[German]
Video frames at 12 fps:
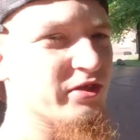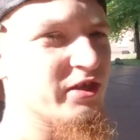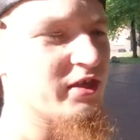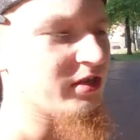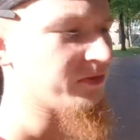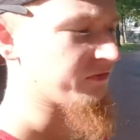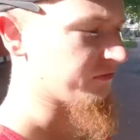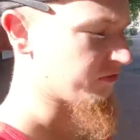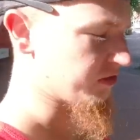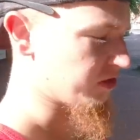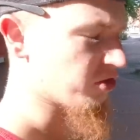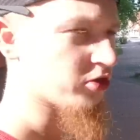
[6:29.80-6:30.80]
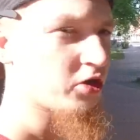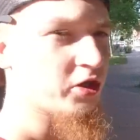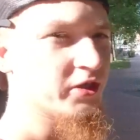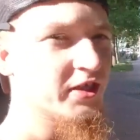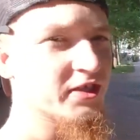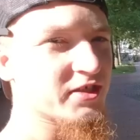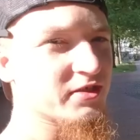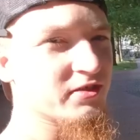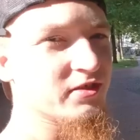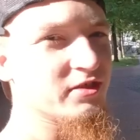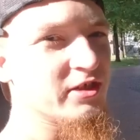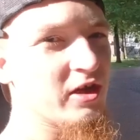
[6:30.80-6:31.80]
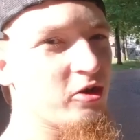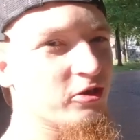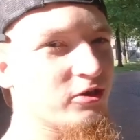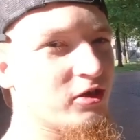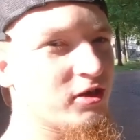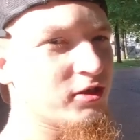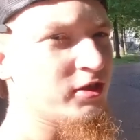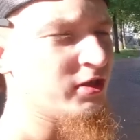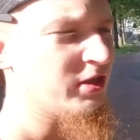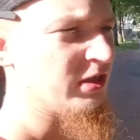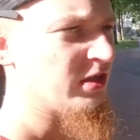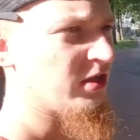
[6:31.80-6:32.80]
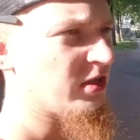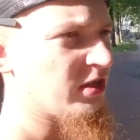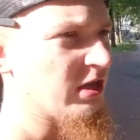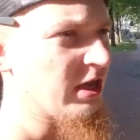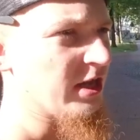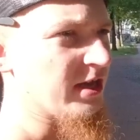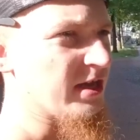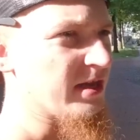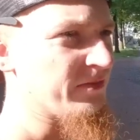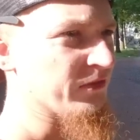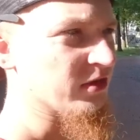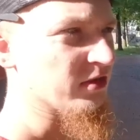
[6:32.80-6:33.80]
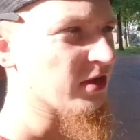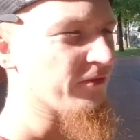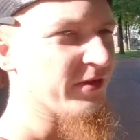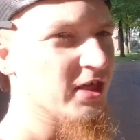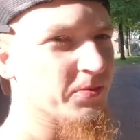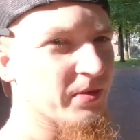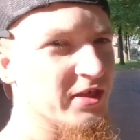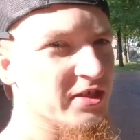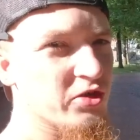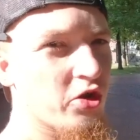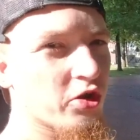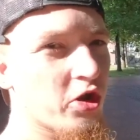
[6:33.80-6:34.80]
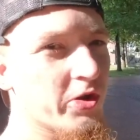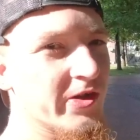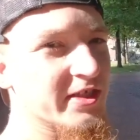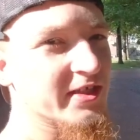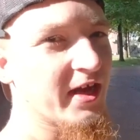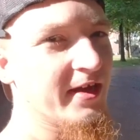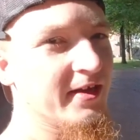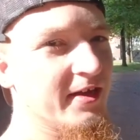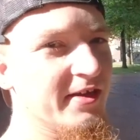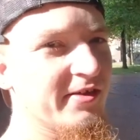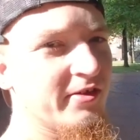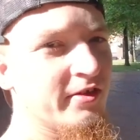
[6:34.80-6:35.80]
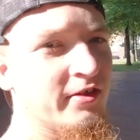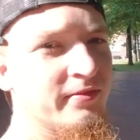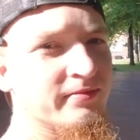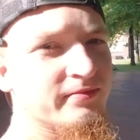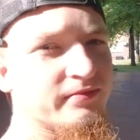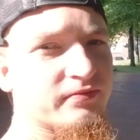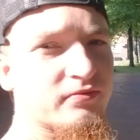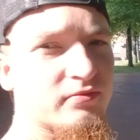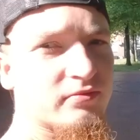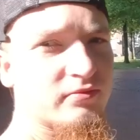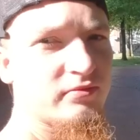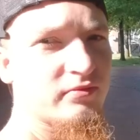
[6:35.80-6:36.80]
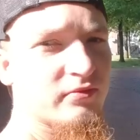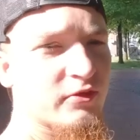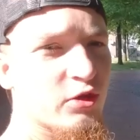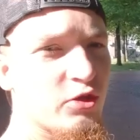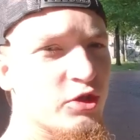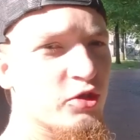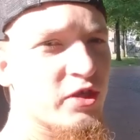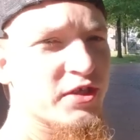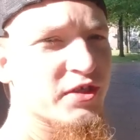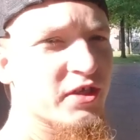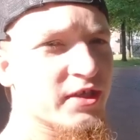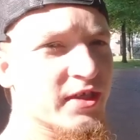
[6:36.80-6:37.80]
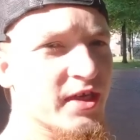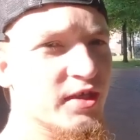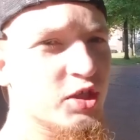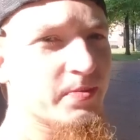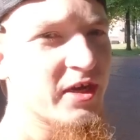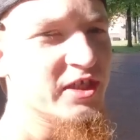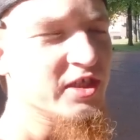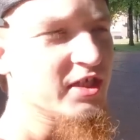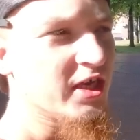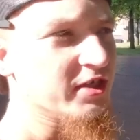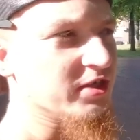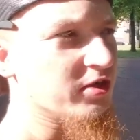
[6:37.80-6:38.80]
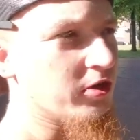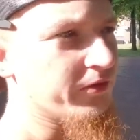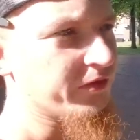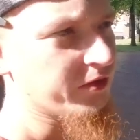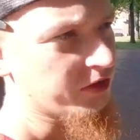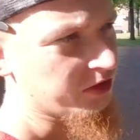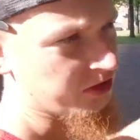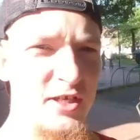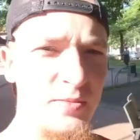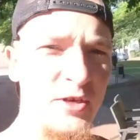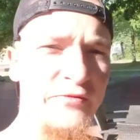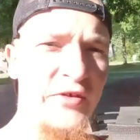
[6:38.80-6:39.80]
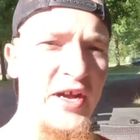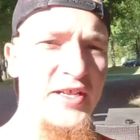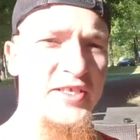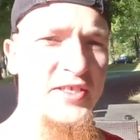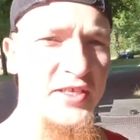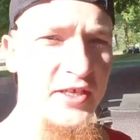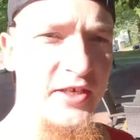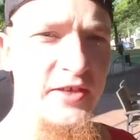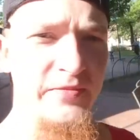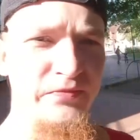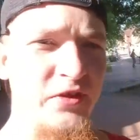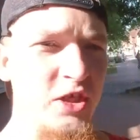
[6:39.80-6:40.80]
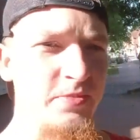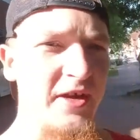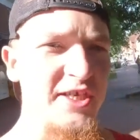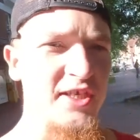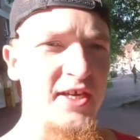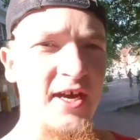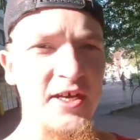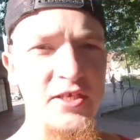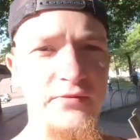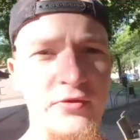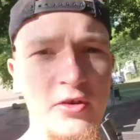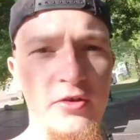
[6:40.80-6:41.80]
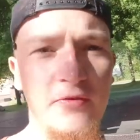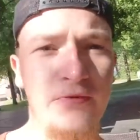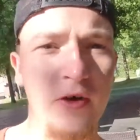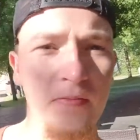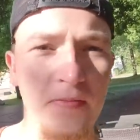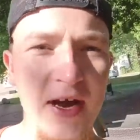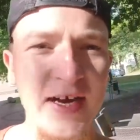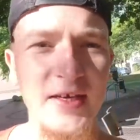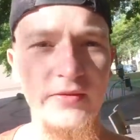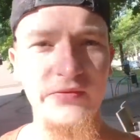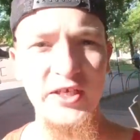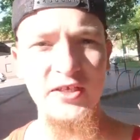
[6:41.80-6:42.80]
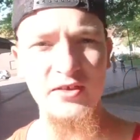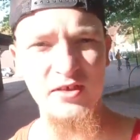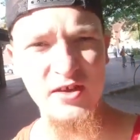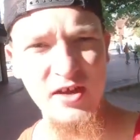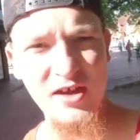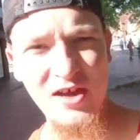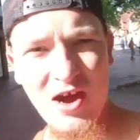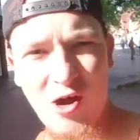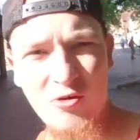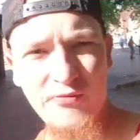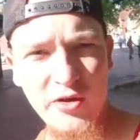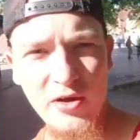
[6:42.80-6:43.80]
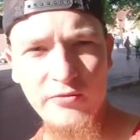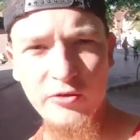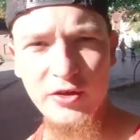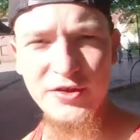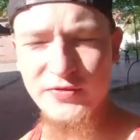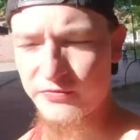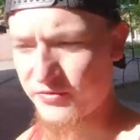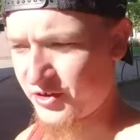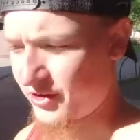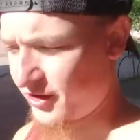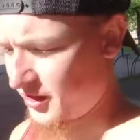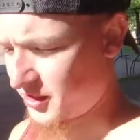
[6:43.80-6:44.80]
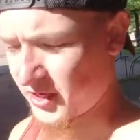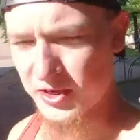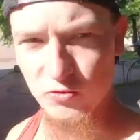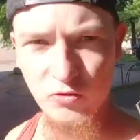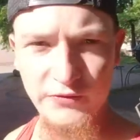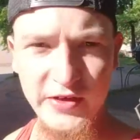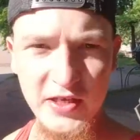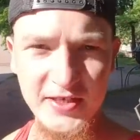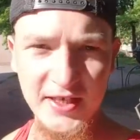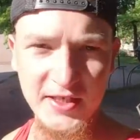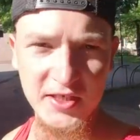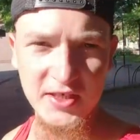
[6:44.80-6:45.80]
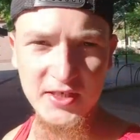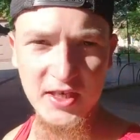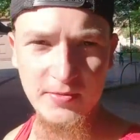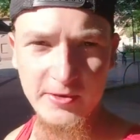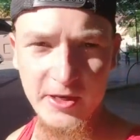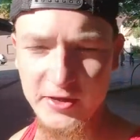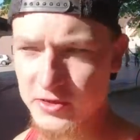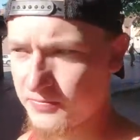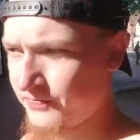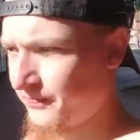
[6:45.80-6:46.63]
oder, oder Euronics ist da auch noch, ähm, dann werde ich bei diesen Euronex reingehen und dort äh, dann eine Speicherkarte kaufen. Damit, falls die ähm, Speicherkarte von, von Marvin äh, auch voll wird, weil die hat nur 64 GB,